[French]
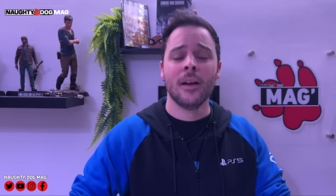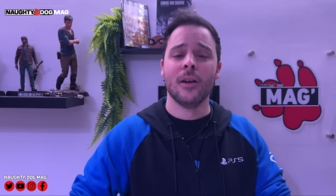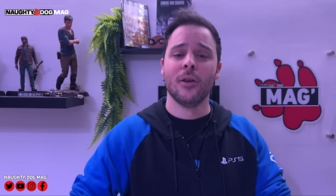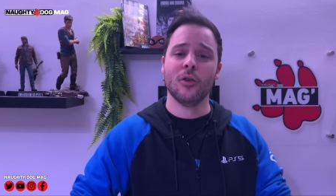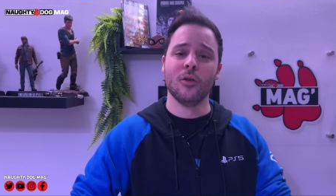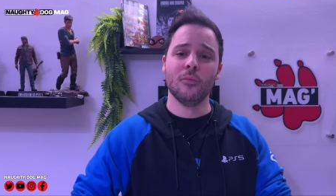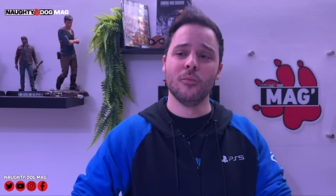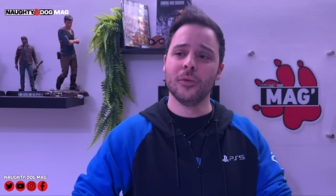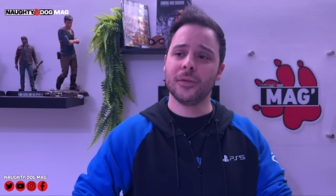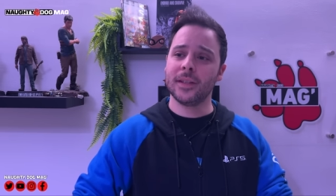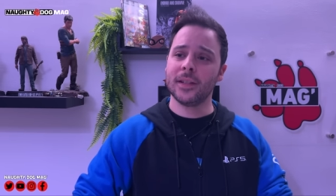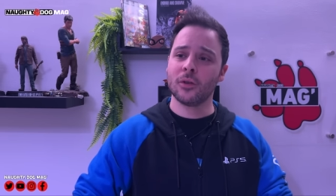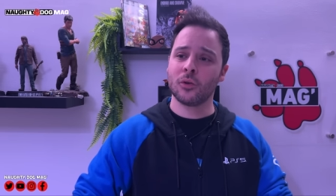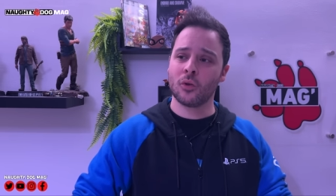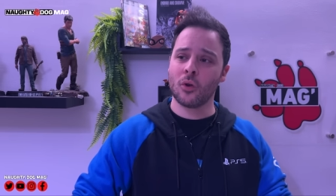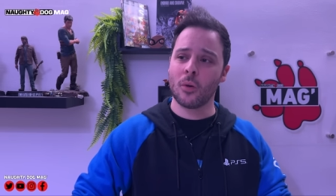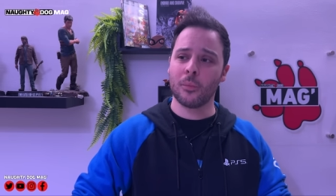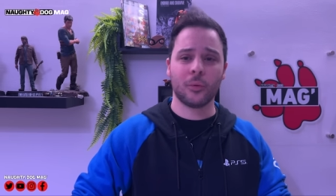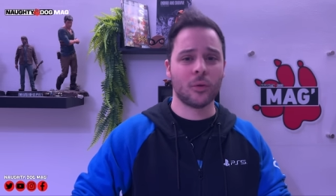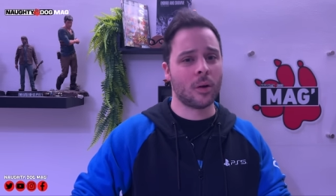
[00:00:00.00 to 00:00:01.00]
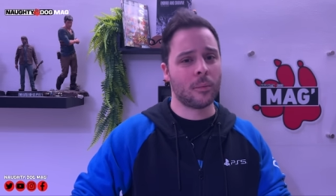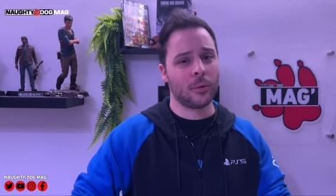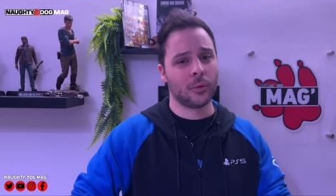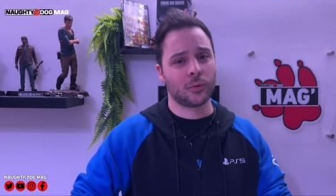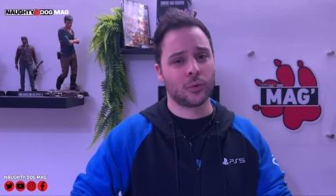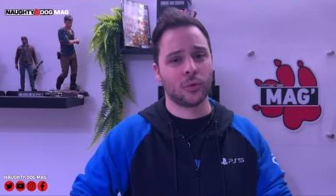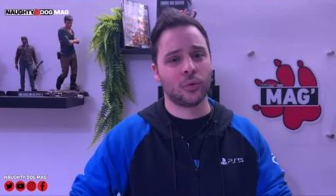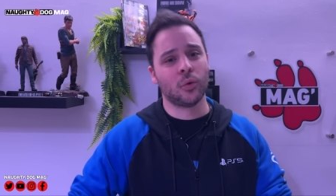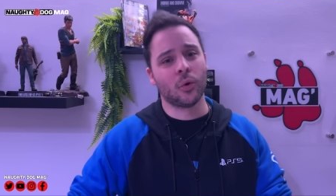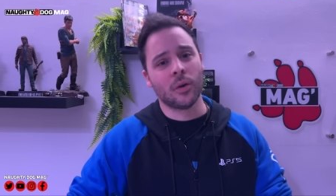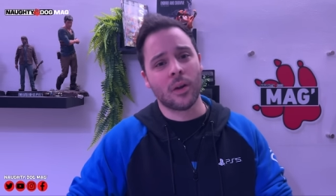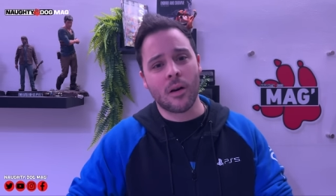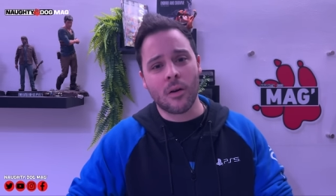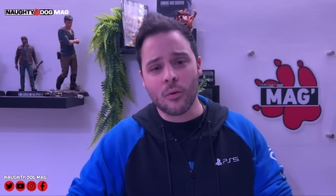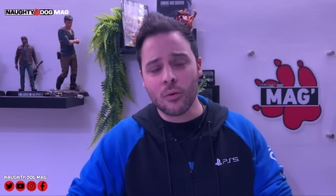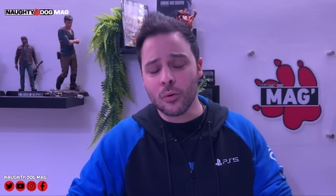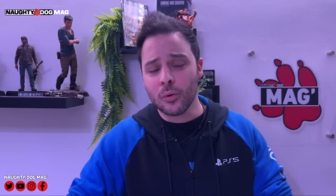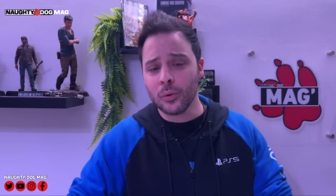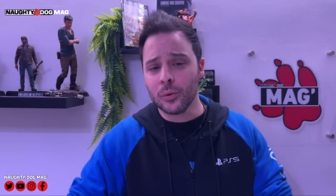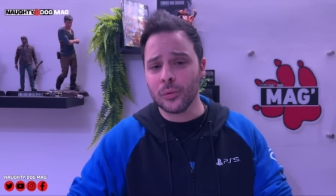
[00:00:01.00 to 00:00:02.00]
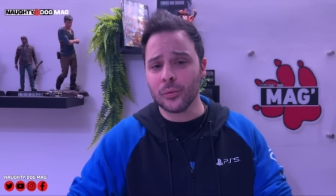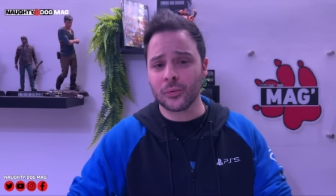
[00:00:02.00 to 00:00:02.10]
Le multijoueur, au bout d'un moment, tu tournes en rond.